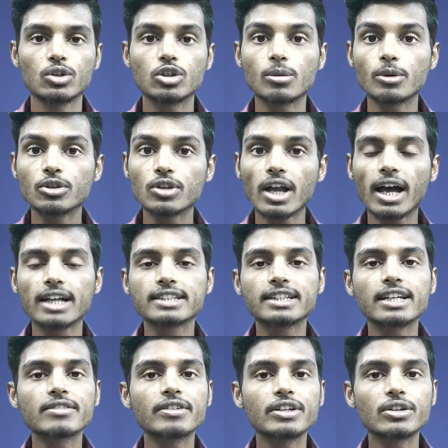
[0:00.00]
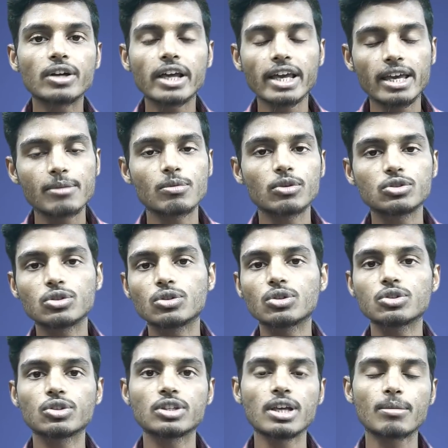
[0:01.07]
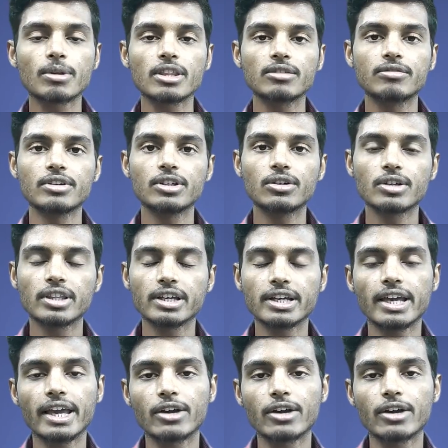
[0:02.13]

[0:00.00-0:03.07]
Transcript: তো বন্ধুরা আজকের ভিডিওটা এই পর্যন্ত যদি আপনাদের ভিডিওটা থেকে